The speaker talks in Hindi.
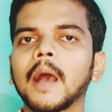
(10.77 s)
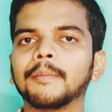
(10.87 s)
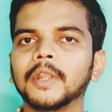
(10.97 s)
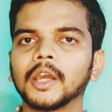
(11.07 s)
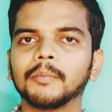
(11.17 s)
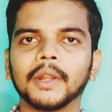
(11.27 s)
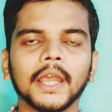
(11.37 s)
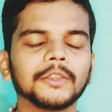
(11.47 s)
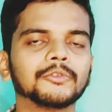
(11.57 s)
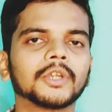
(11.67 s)
आपने अगर
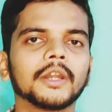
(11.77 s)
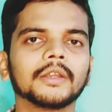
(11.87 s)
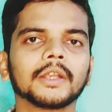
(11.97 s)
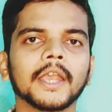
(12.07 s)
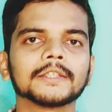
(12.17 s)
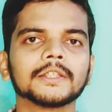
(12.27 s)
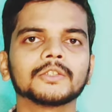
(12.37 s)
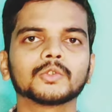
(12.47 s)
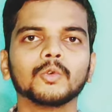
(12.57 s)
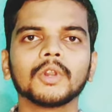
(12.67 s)
बनाया तो उसका
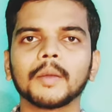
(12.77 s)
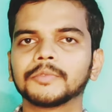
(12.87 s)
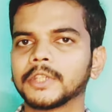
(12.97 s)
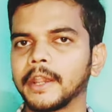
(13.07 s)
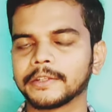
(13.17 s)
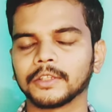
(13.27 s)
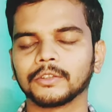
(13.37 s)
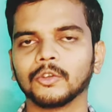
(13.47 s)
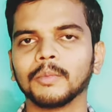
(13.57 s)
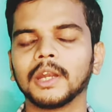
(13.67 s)
कैसे स्कोर आप चेक कर
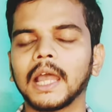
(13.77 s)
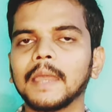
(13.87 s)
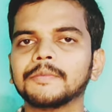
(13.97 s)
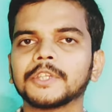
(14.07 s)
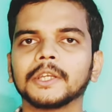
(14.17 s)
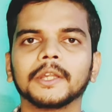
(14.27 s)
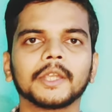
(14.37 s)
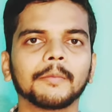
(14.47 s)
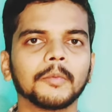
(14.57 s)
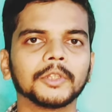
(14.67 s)
सकते हो मैं लाइव चेक
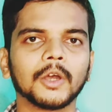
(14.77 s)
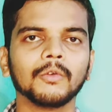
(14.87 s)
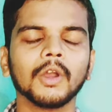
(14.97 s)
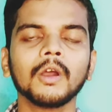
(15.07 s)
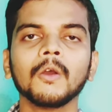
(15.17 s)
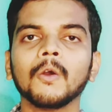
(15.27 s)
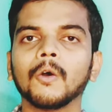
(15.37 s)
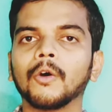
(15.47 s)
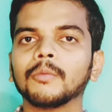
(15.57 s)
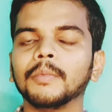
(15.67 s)
करके आपको बताऊँगा
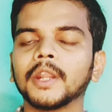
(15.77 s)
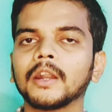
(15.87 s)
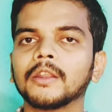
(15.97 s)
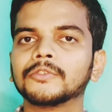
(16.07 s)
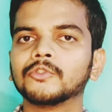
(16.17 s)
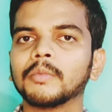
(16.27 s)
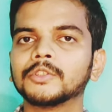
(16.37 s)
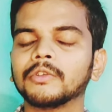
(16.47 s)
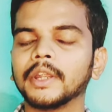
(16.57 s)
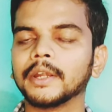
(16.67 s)
और मेरा
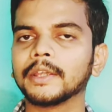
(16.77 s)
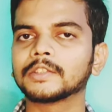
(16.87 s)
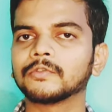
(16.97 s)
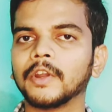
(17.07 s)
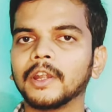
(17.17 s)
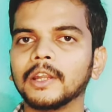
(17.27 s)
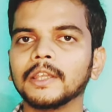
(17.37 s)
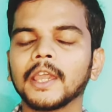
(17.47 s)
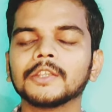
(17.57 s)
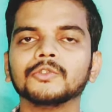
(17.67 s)
रेज्यूमे जो ए टी एस
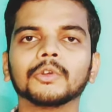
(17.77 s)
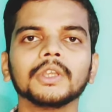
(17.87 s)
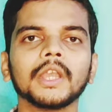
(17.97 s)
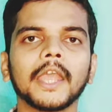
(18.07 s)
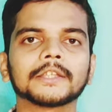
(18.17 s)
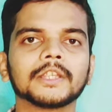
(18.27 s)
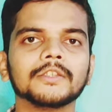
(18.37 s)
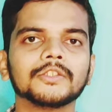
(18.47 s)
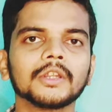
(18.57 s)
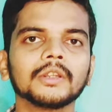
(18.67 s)
फ्रेंडली है जो कि
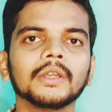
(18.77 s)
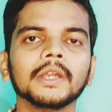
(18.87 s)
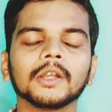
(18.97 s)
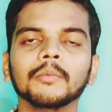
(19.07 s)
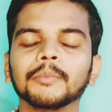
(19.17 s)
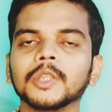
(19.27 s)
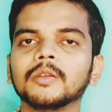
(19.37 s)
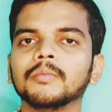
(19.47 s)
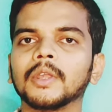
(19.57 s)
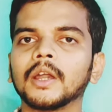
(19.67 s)
एक्सेंचर
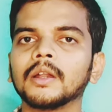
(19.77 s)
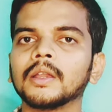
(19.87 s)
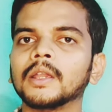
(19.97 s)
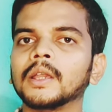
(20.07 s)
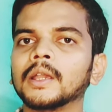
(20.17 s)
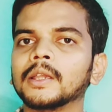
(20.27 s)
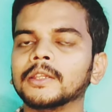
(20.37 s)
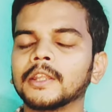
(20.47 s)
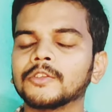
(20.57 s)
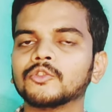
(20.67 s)
कंपनी में मेरा
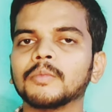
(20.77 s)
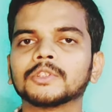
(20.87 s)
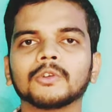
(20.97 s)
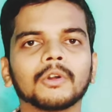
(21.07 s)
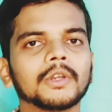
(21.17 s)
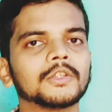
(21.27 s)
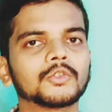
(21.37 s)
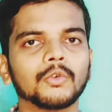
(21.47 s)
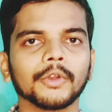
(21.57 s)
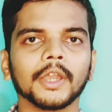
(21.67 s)
ये रिज्यूमे
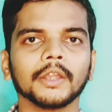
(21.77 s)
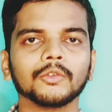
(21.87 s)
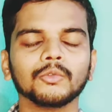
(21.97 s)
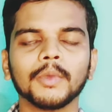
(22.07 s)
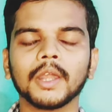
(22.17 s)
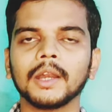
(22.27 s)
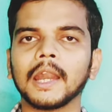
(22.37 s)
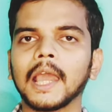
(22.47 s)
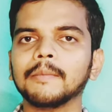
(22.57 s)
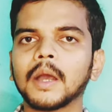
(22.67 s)
शॉर्टलिस्ट हो गया तो मैं
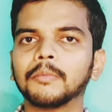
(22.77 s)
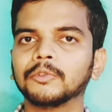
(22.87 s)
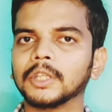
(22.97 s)
लाइव आपको